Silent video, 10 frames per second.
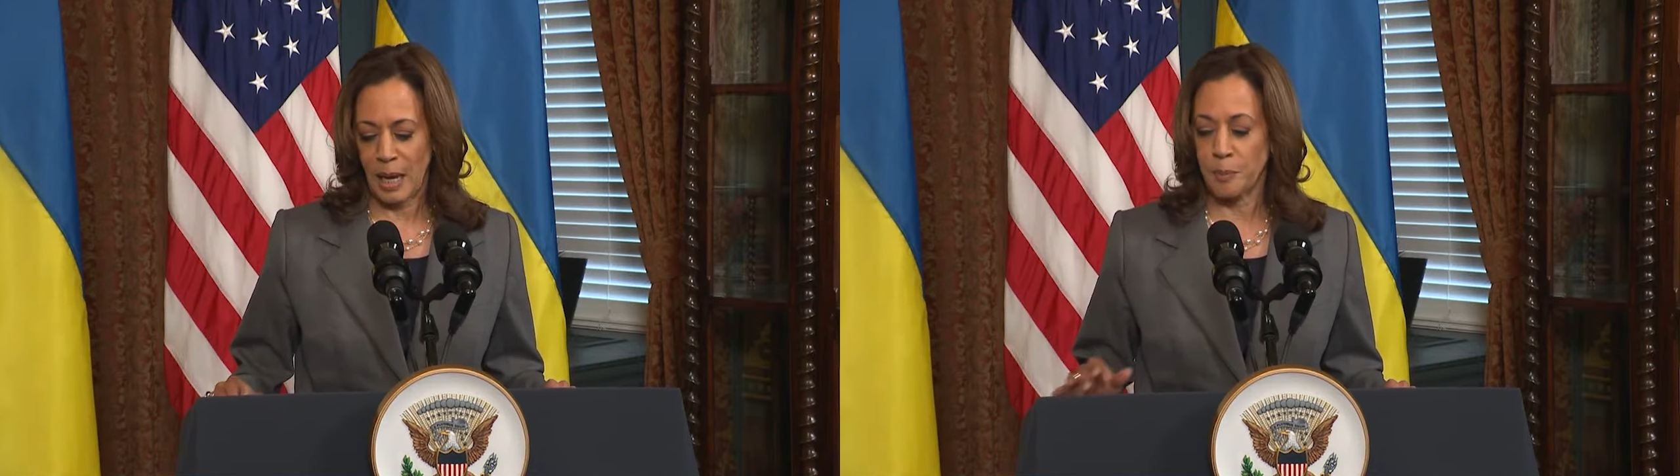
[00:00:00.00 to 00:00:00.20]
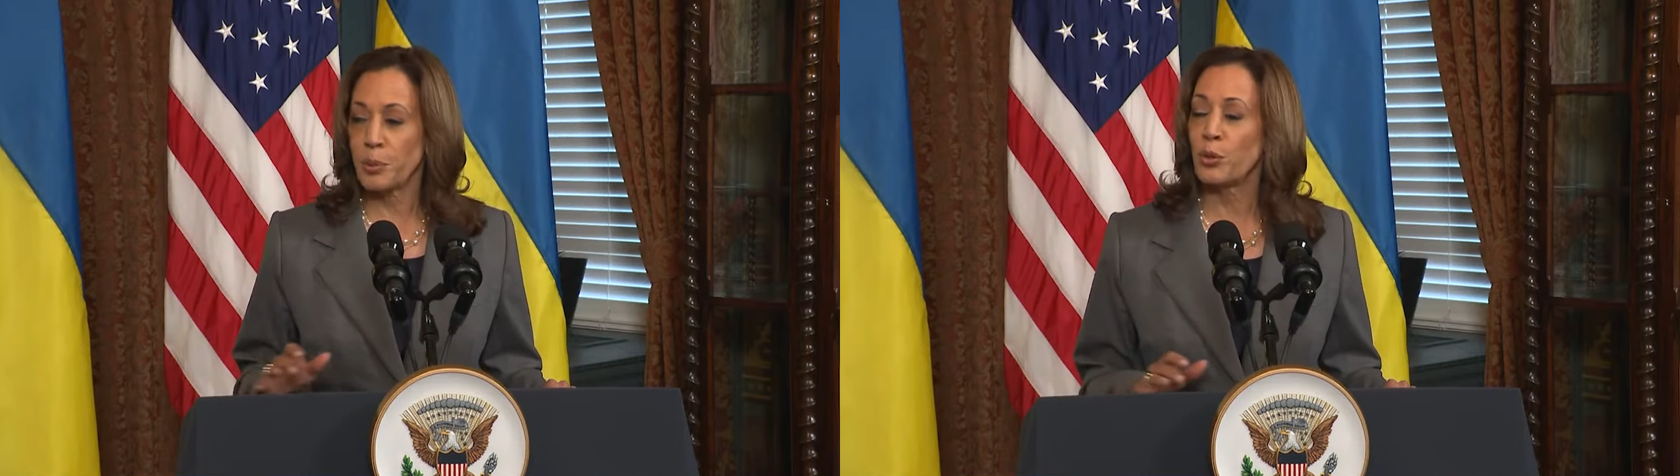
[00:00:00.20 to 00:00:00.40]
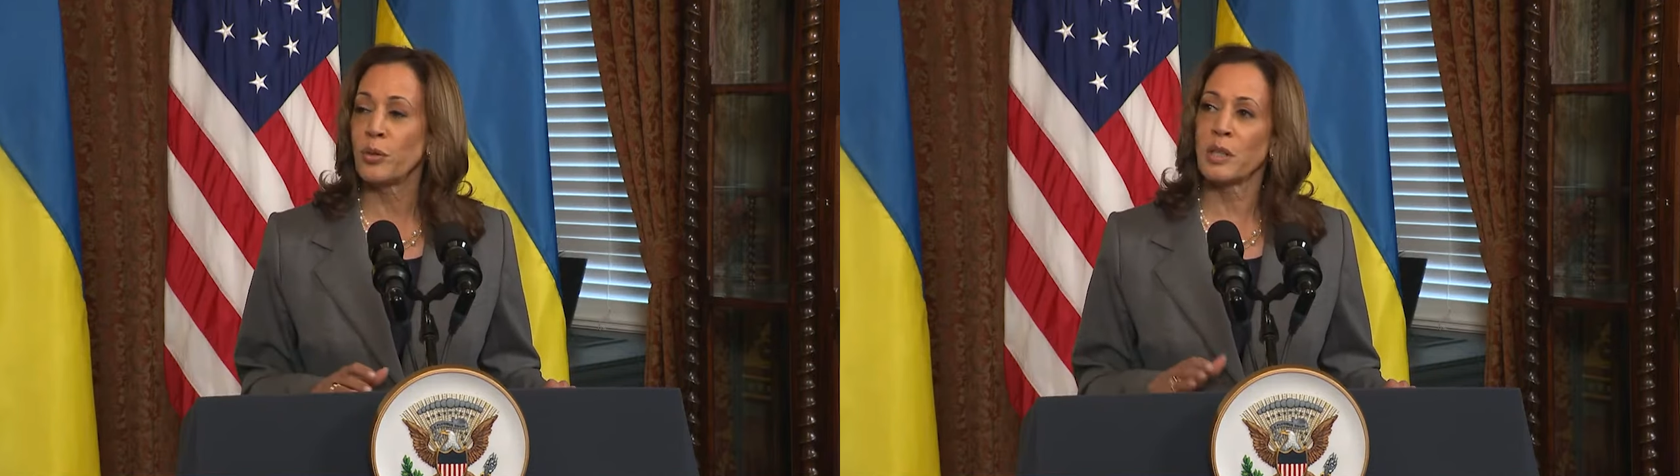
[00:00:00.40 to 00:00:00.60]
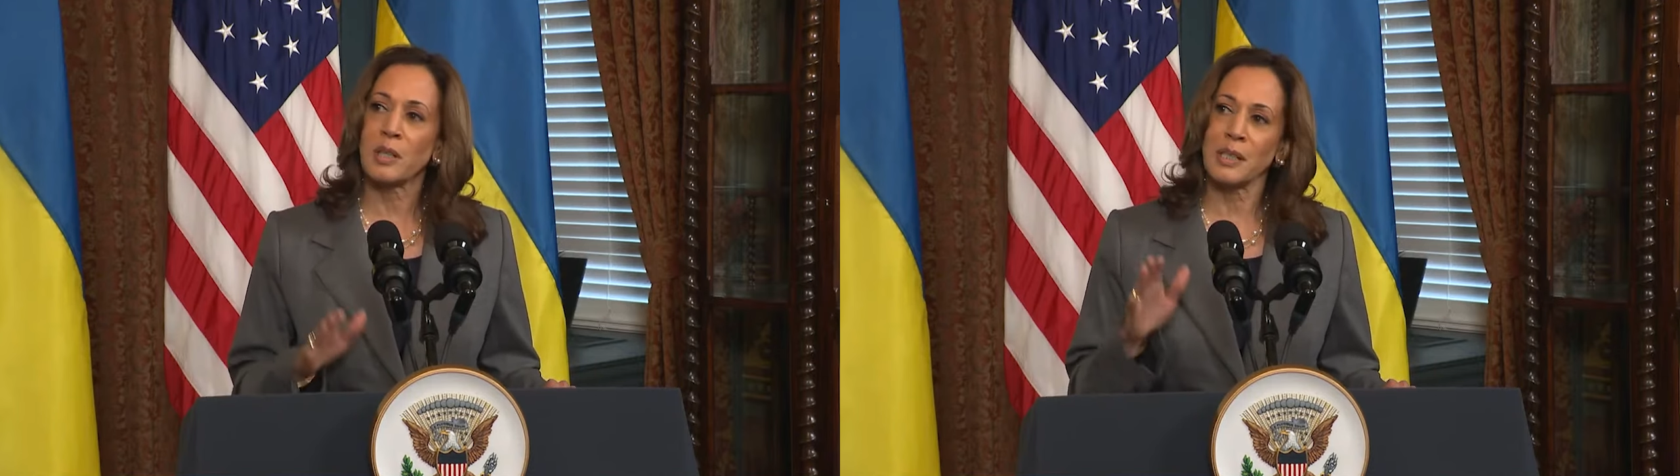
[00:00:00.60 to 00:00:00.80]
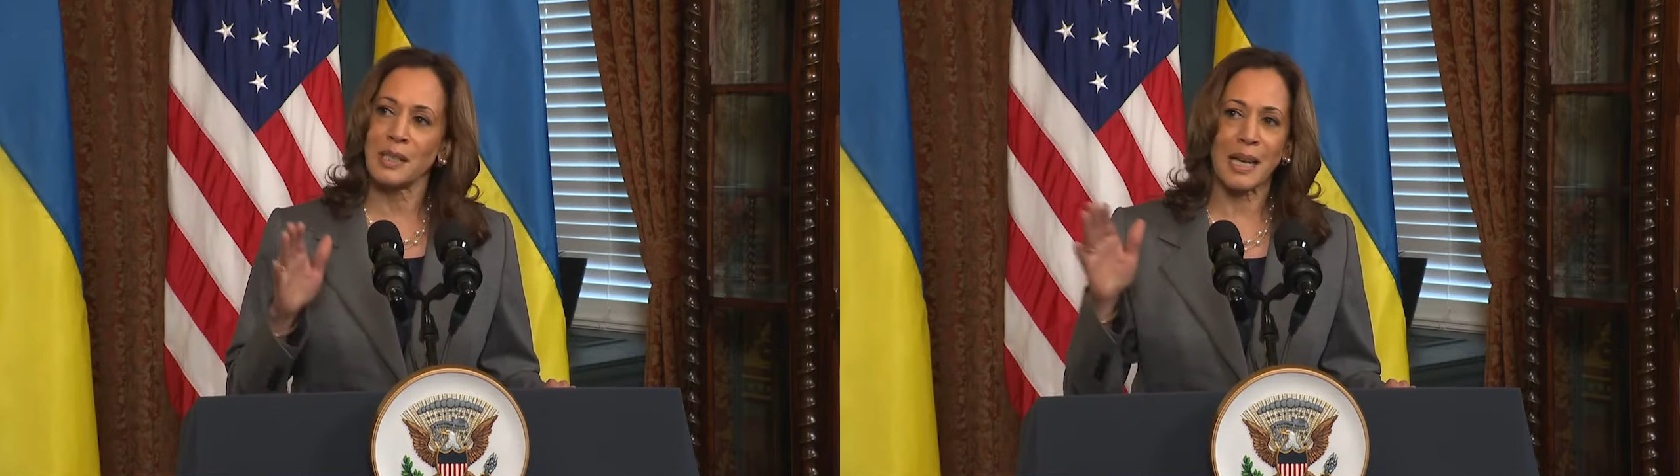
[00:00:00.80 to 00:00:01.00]
И Путин
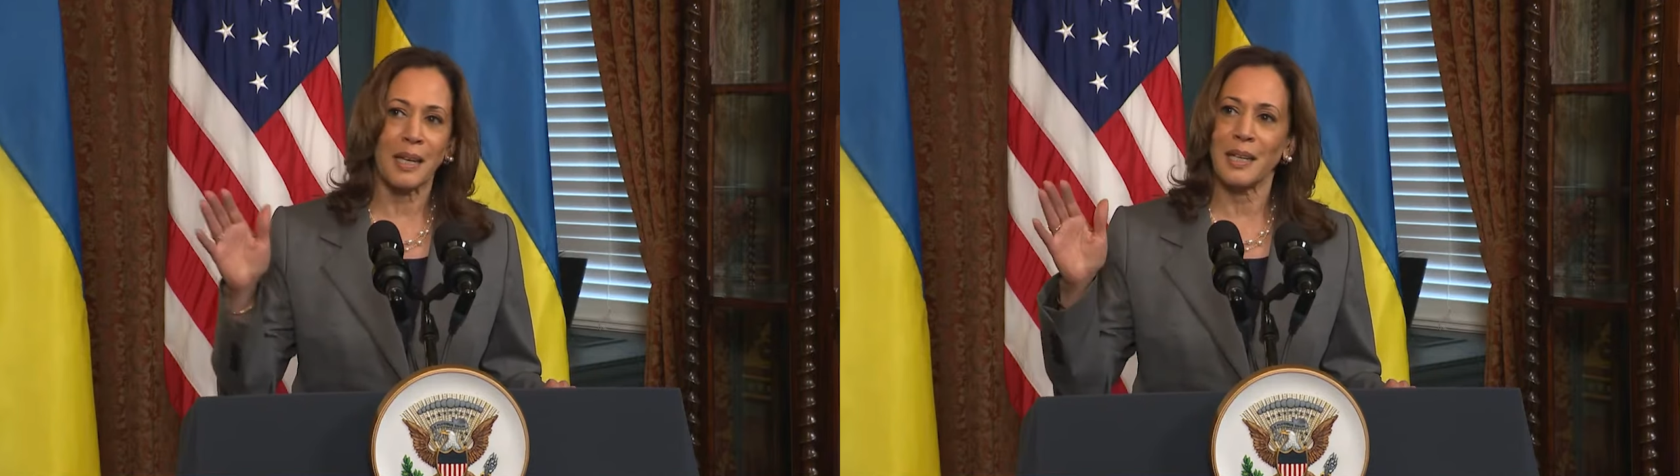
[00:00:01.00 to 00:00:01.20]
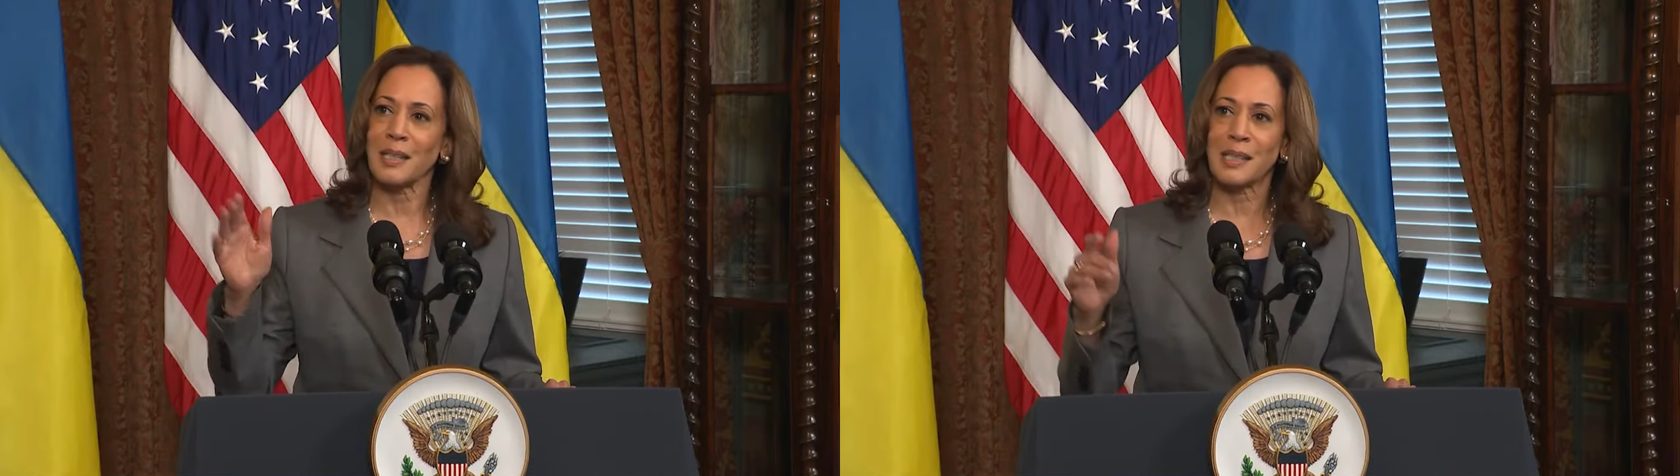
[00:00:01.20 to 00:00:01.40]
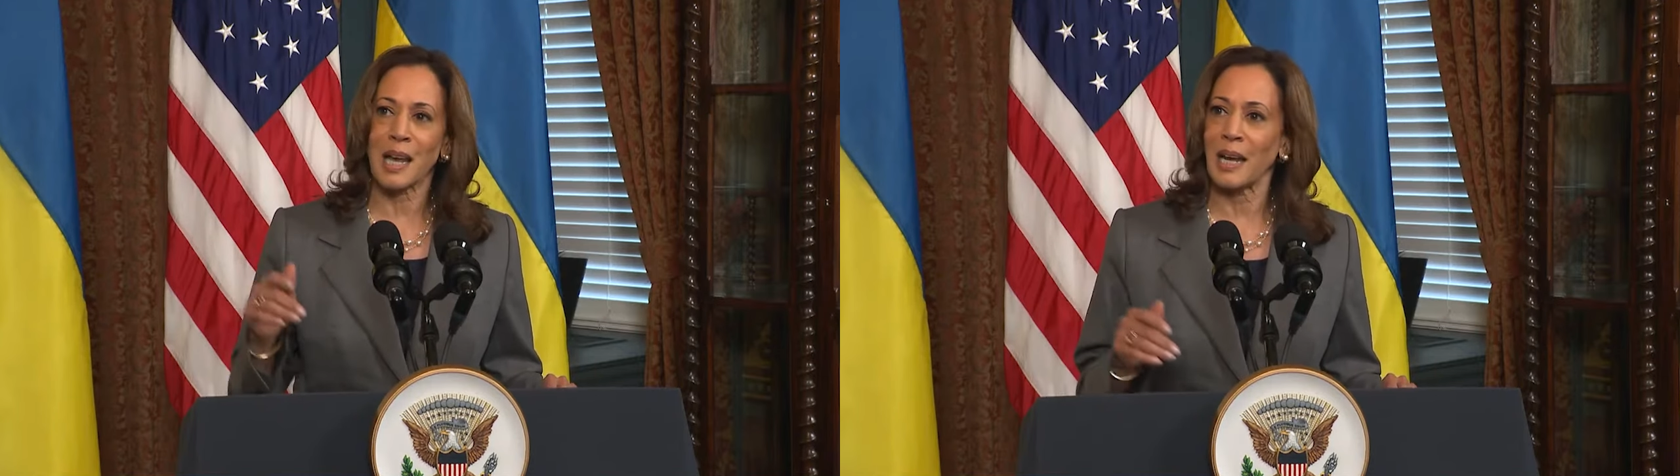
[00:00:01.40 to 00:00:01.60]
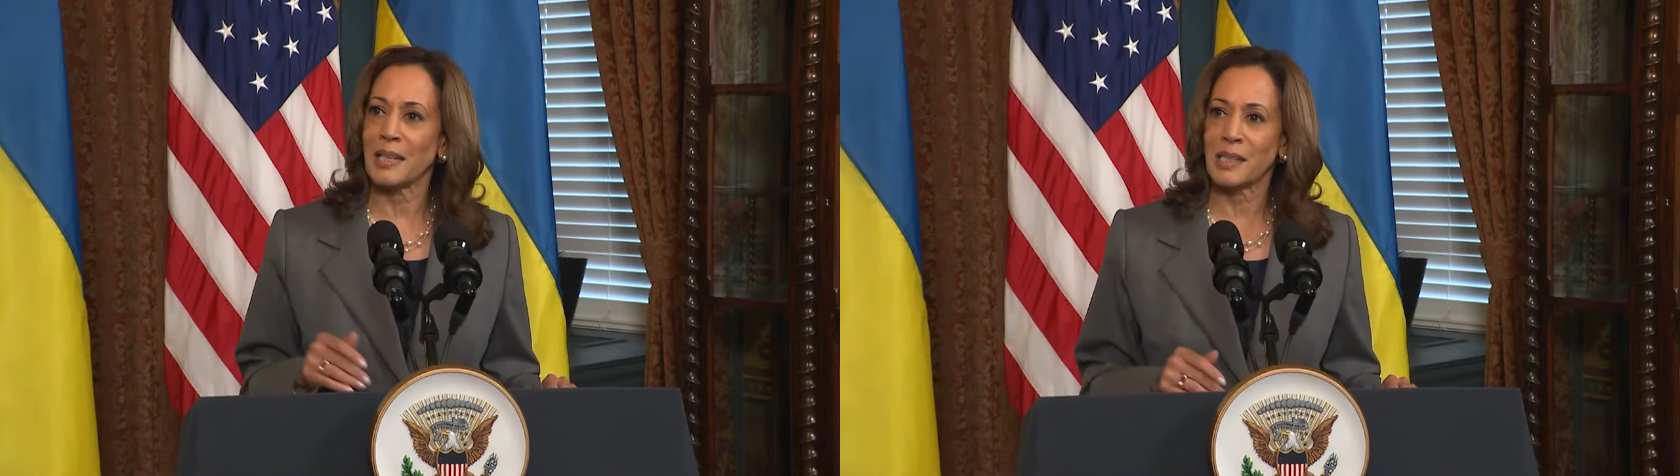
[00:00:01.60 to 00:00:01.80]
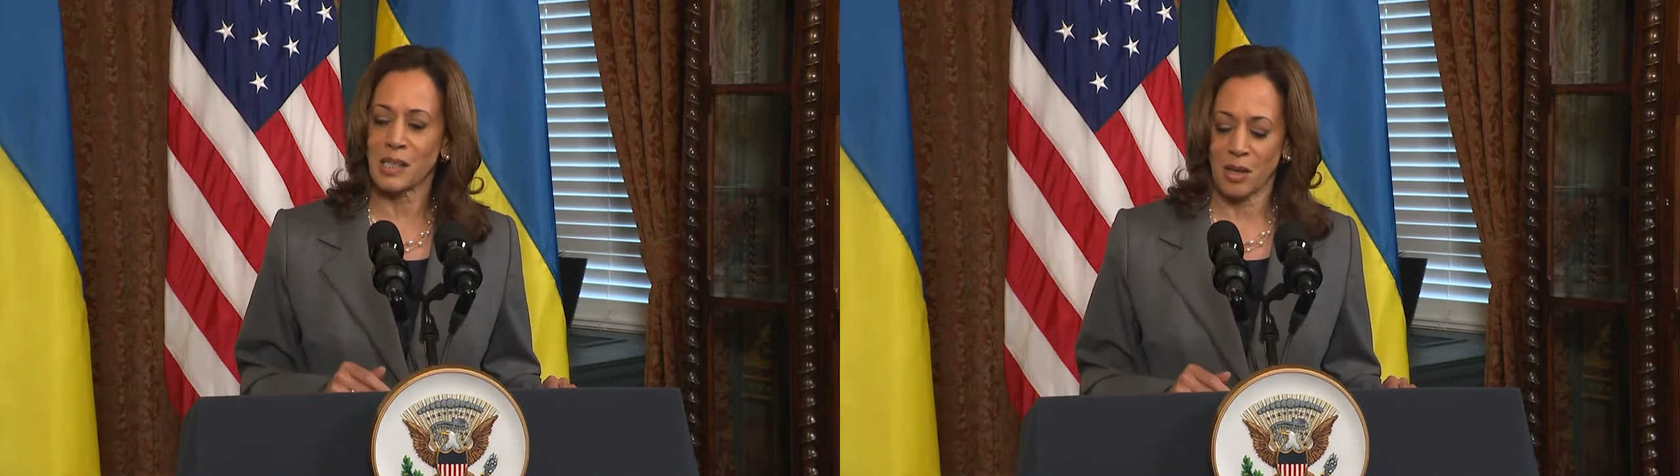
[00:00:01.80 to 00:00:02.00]
может нацелиться на
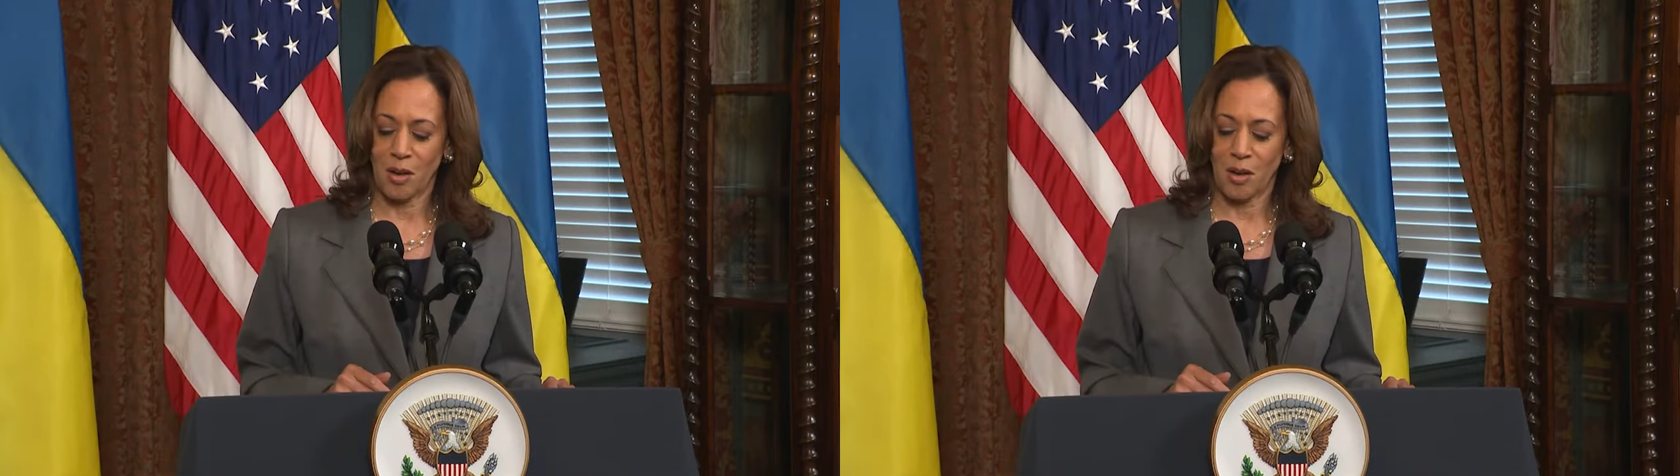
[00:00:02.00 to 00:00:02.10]
Польшу,